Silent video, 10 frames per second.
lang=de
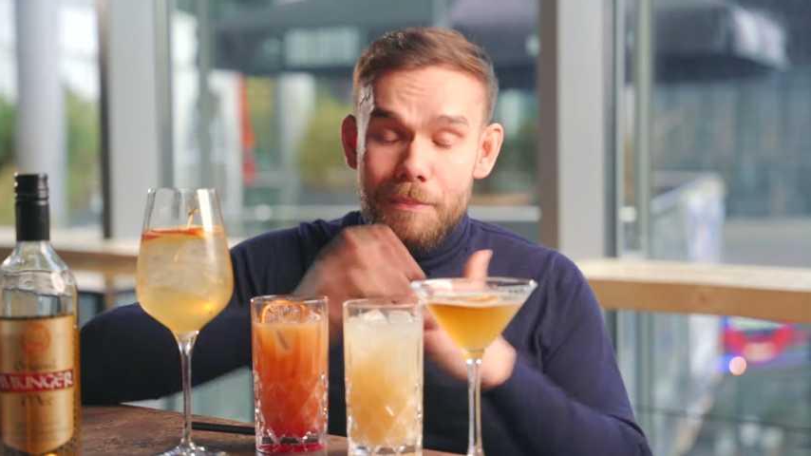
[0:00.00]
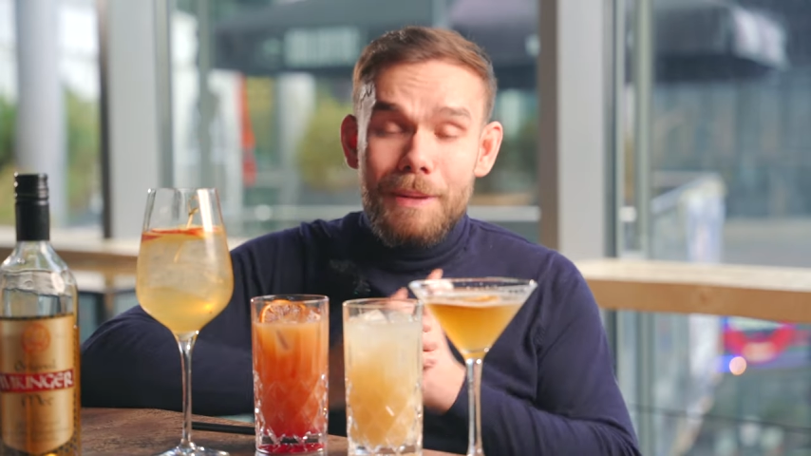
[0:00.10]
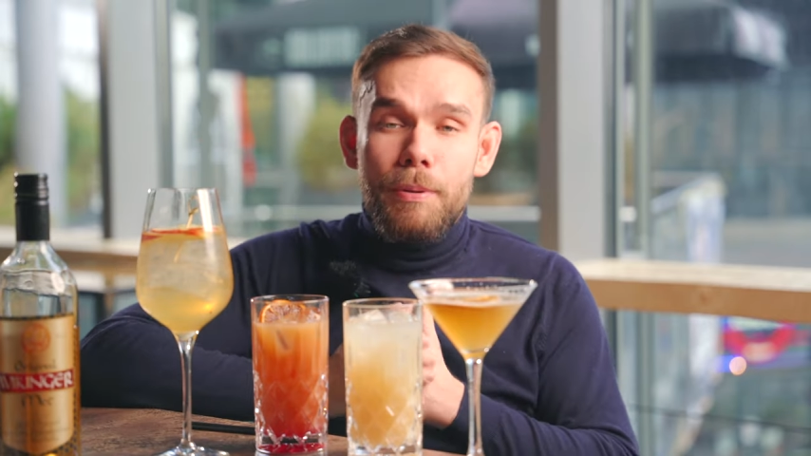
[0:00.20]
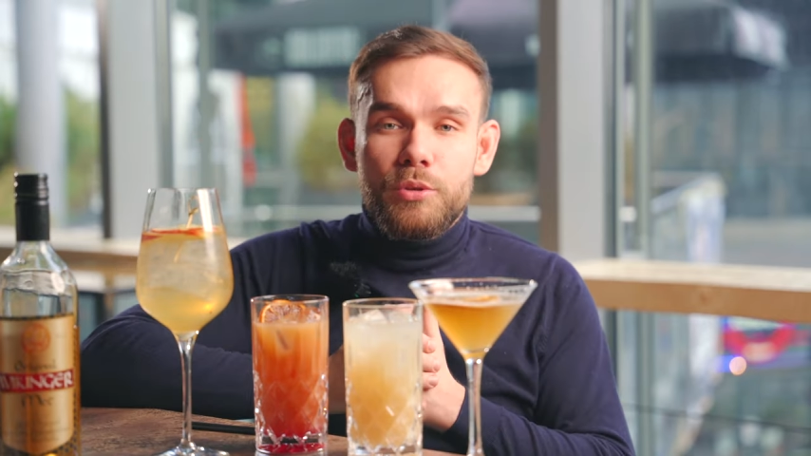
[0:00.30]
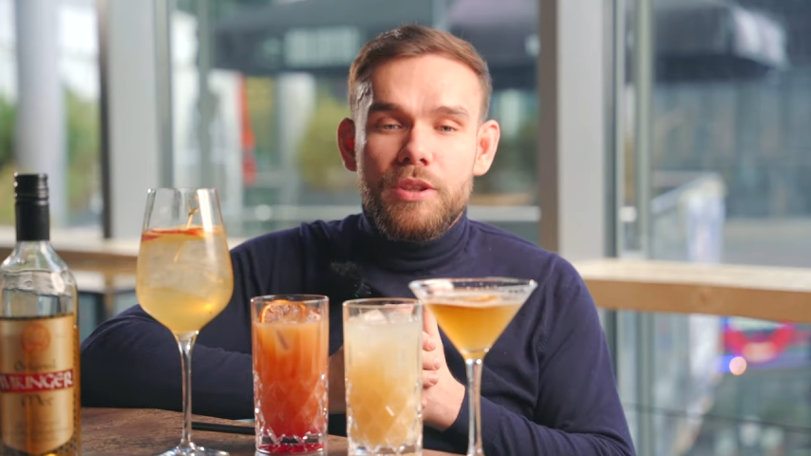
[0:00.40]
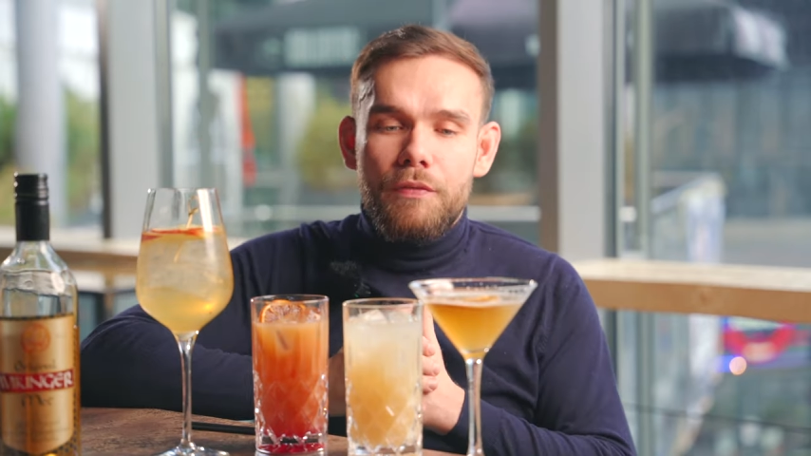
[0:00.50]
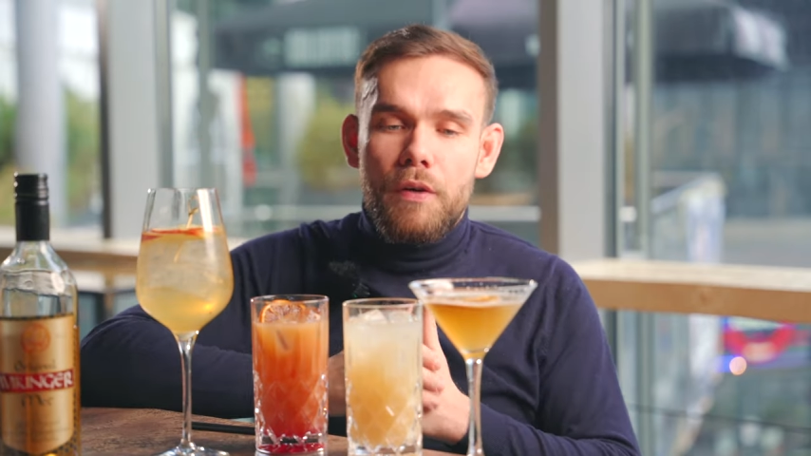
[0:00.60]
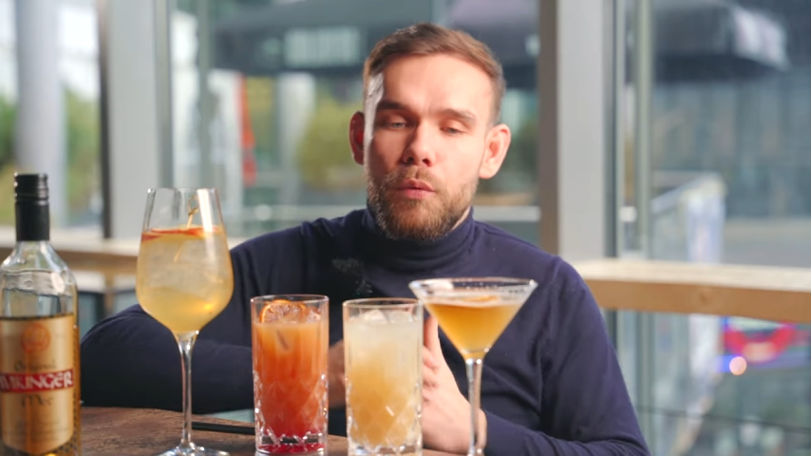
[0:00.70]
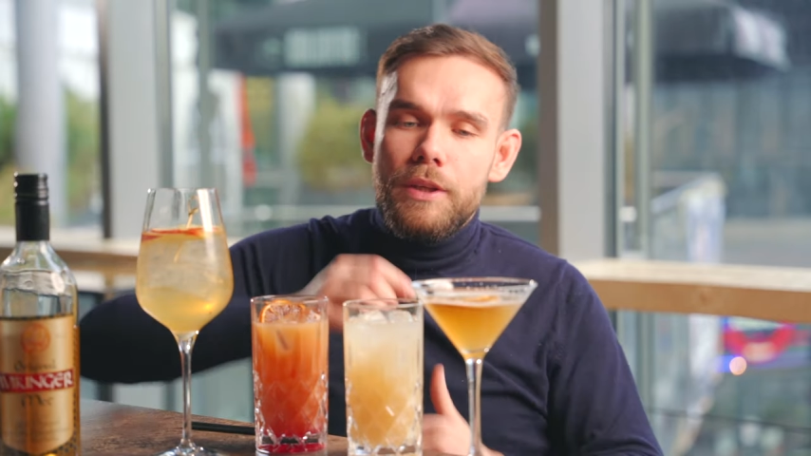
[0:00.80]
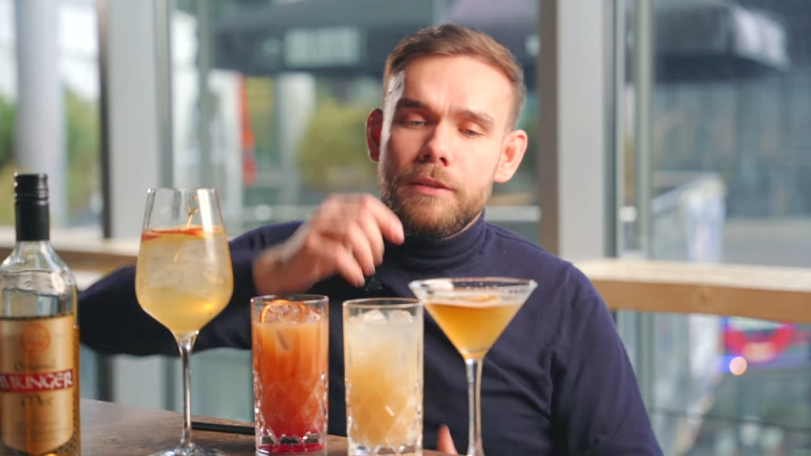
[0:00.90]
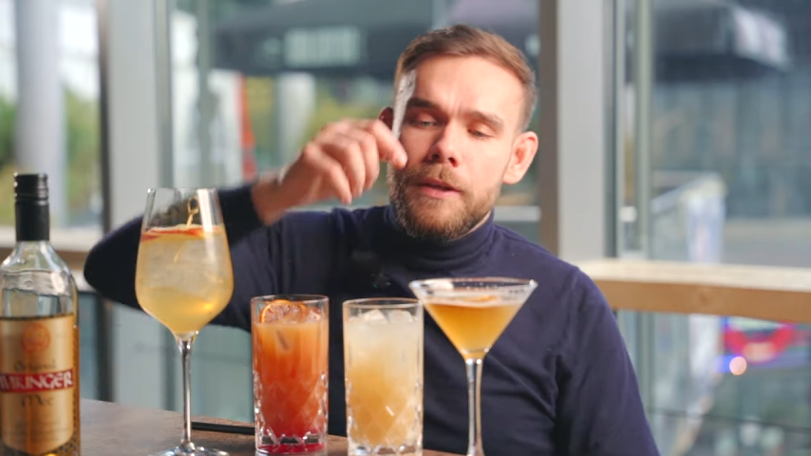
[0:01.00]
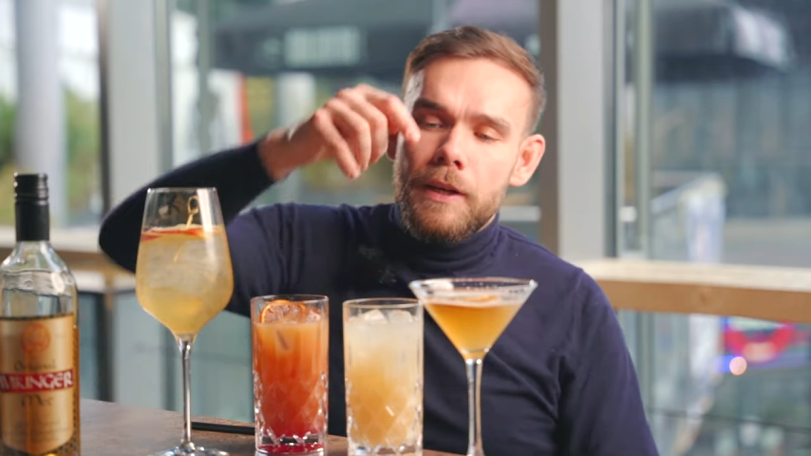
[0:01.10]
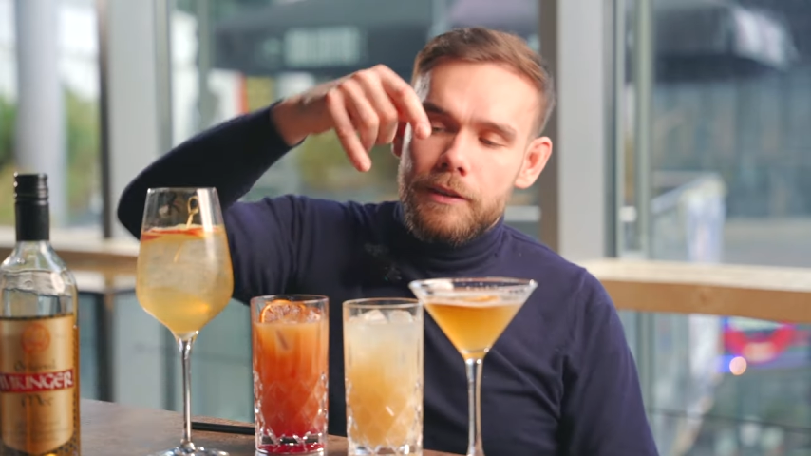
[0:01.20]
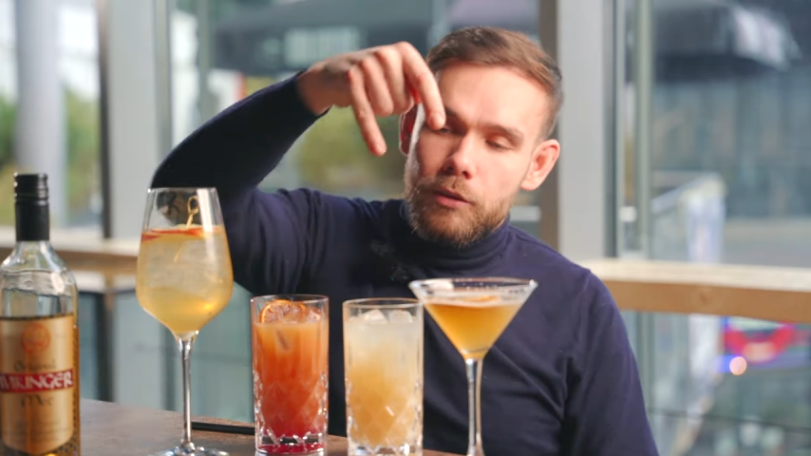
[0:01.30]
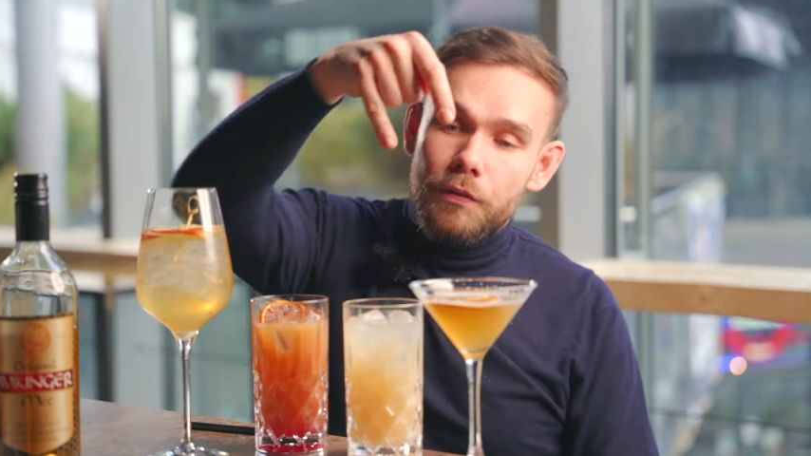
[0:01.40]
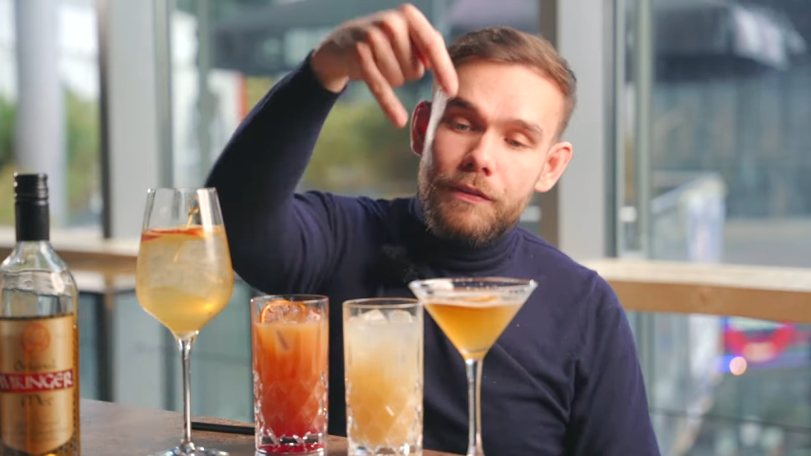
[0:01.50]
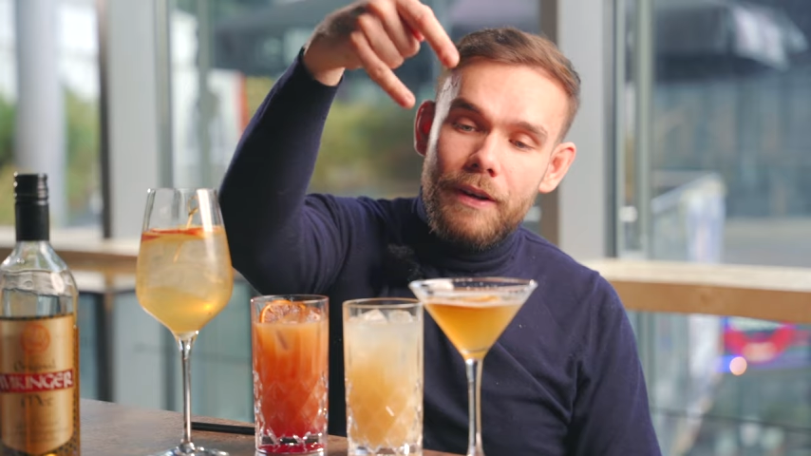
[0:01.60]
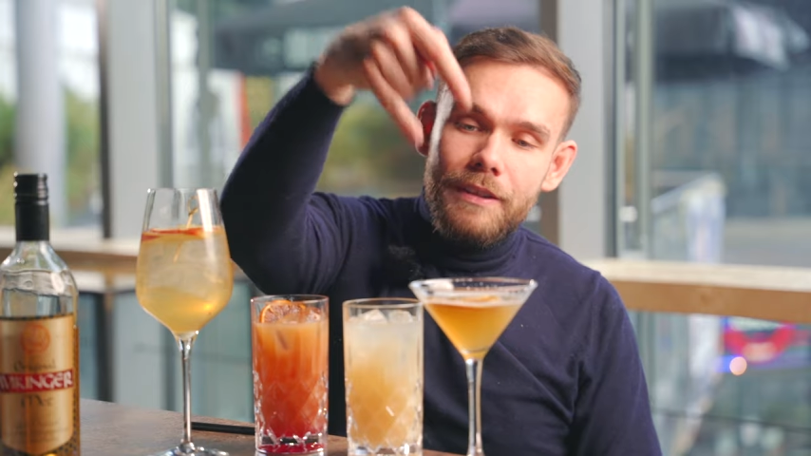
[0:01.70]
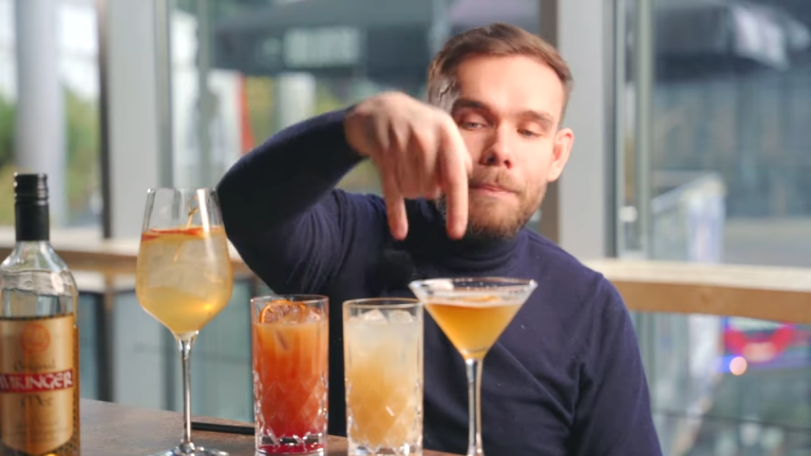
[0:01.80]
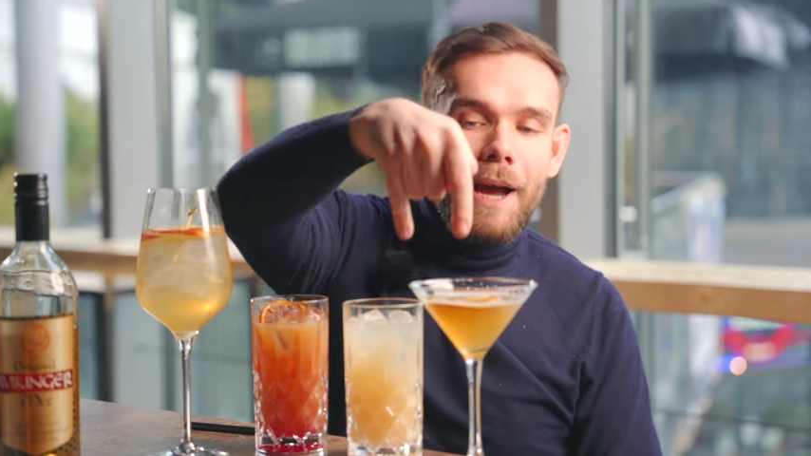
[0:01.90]
Mein persönlicher Favorit sind auf jeden
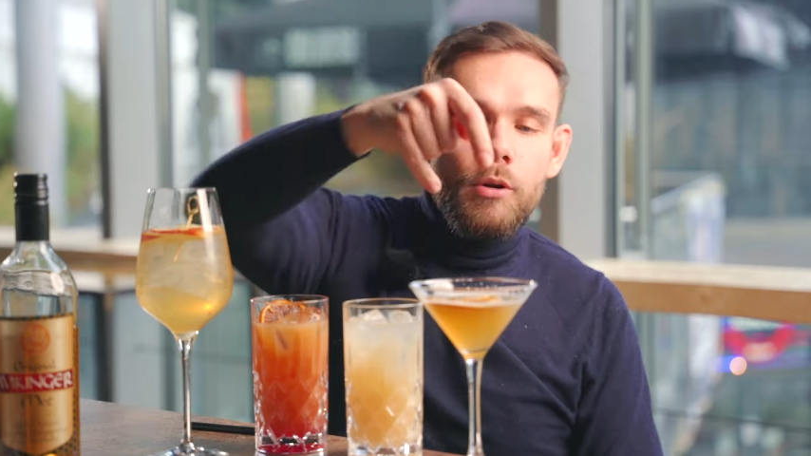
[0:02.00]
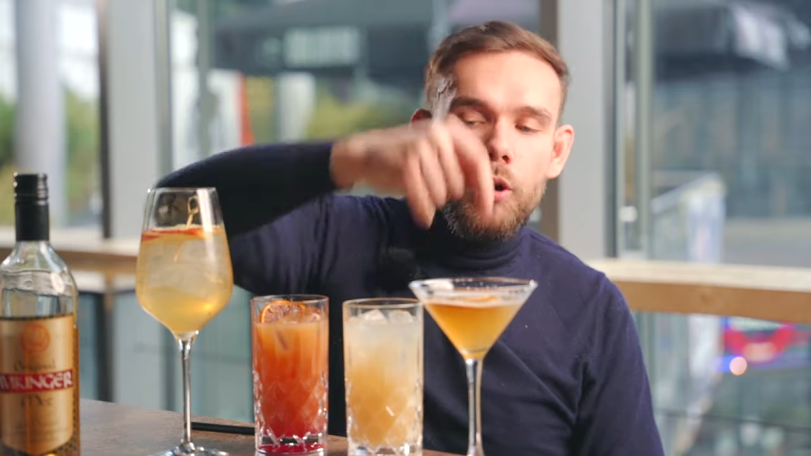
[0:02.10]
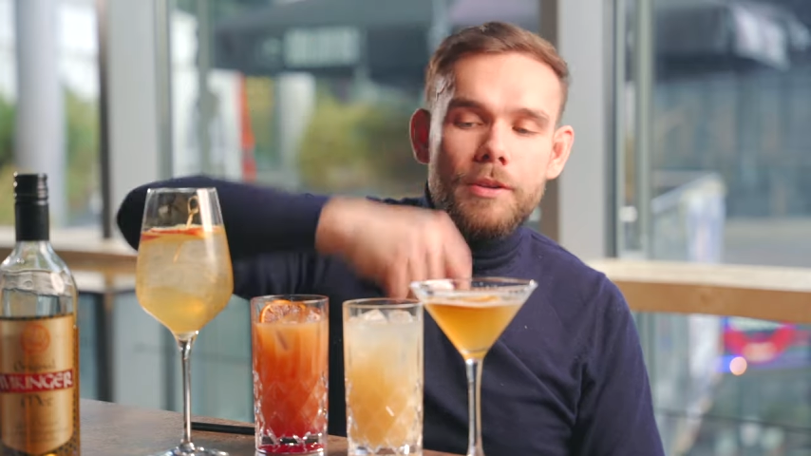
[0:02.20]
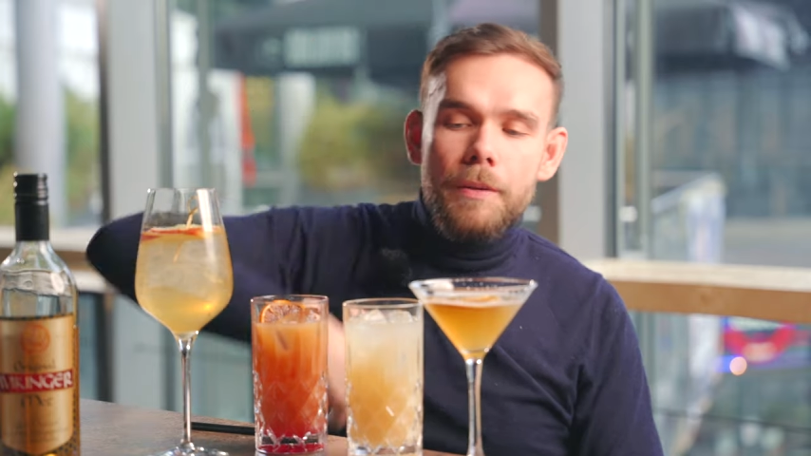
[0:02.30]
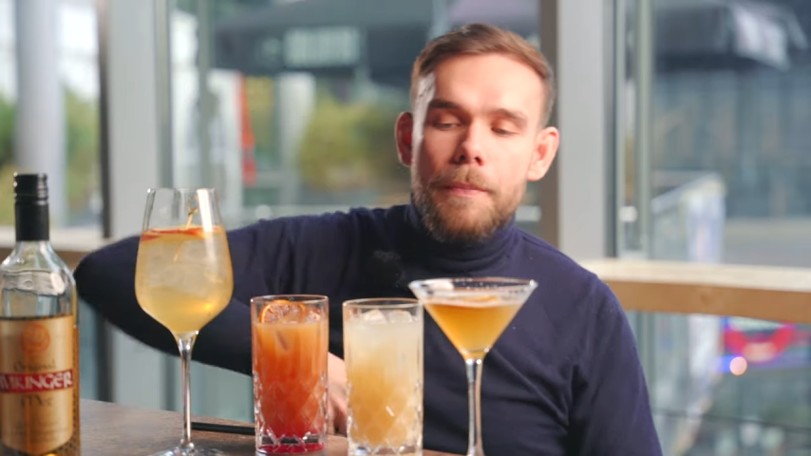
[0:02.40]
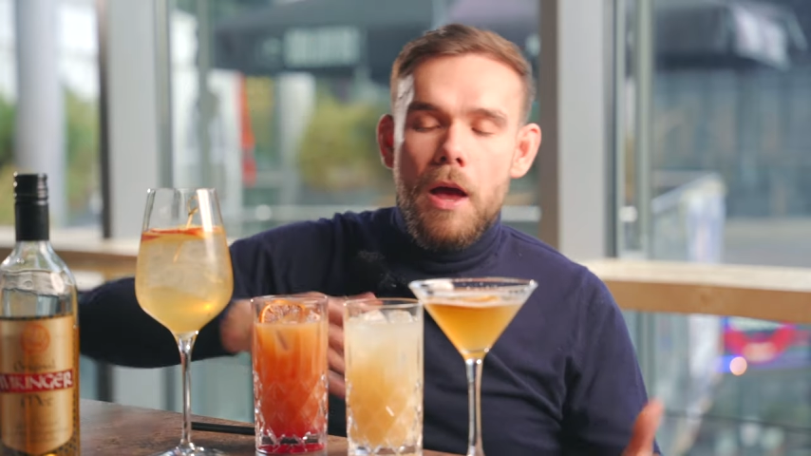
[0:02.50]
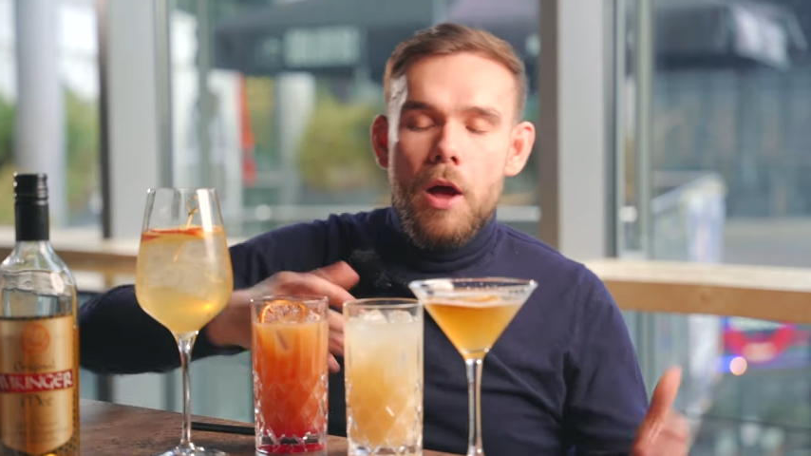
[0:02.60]
Fall die beiden heute.